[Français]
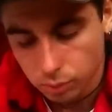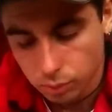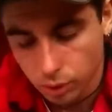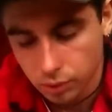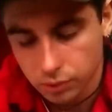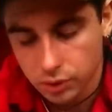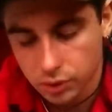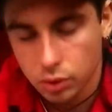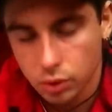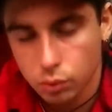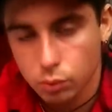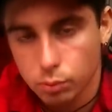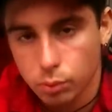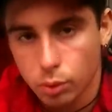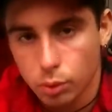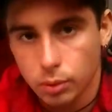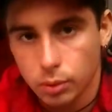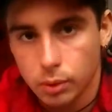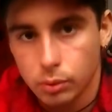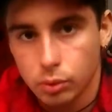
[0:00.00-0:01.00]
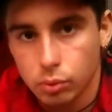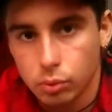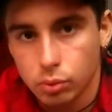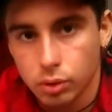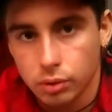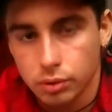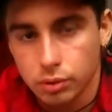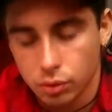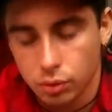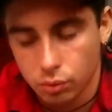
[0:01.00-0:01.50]
Pour éviter tout problème et
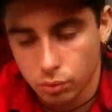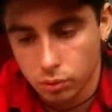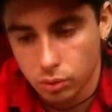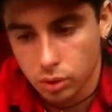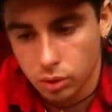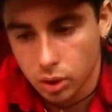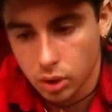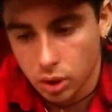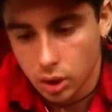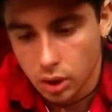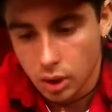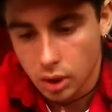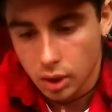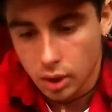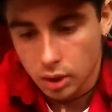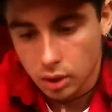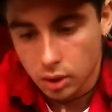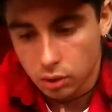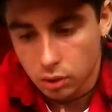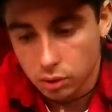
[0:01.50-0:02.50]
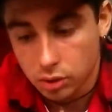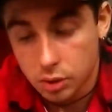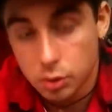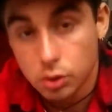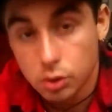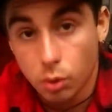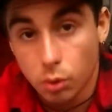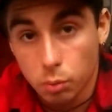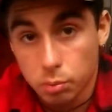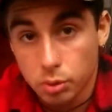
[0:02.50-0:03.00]
toute infection. Ce
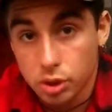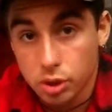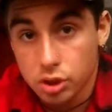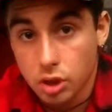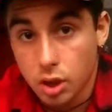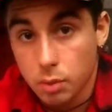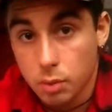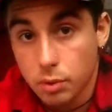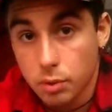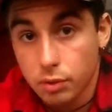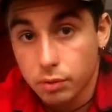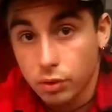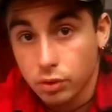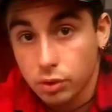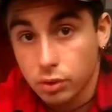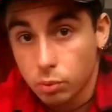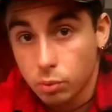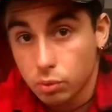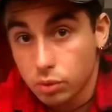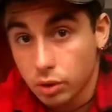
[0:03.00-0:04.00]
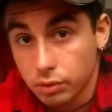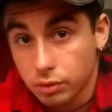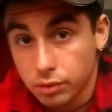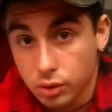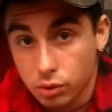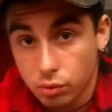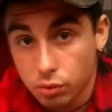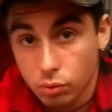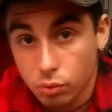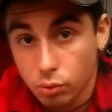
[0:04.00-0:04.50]
qui n'empêchera pas forcément une
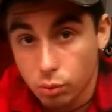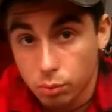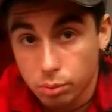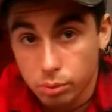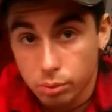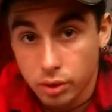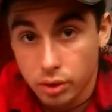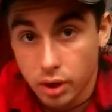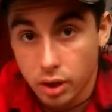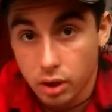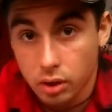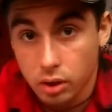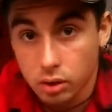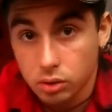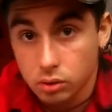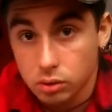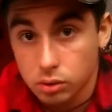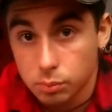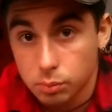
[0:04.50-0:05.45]
infection plus tard. Hein.